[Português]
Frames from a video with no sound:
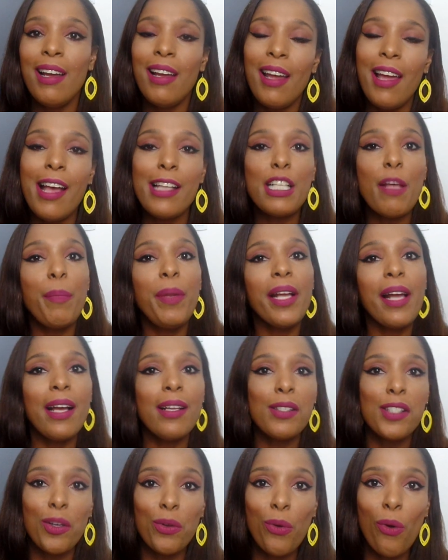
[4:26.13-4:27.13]
essa
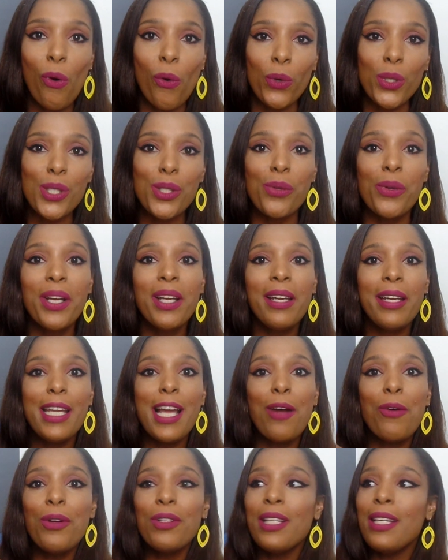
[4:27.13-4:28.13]
aplicação no rosto. E
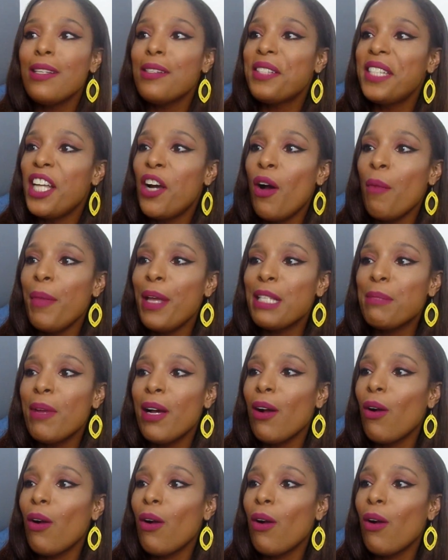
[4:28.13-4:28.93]
aconteceu a mesma